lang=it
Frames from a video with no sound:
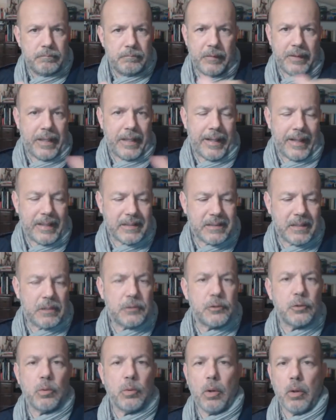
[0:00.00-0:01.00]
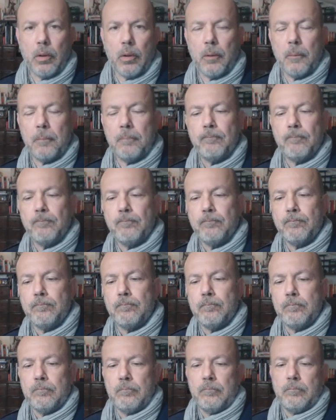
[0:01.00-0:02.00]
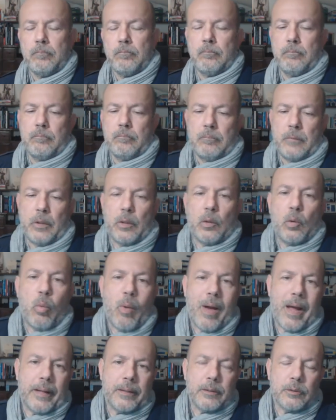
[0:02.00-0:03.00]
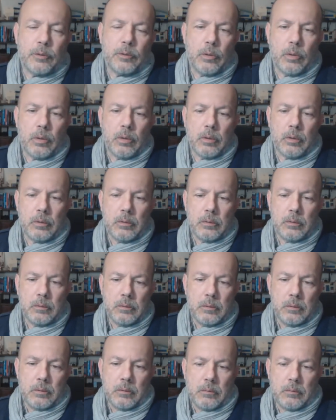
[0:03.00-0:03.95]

verrà rasa al suolo, in quanto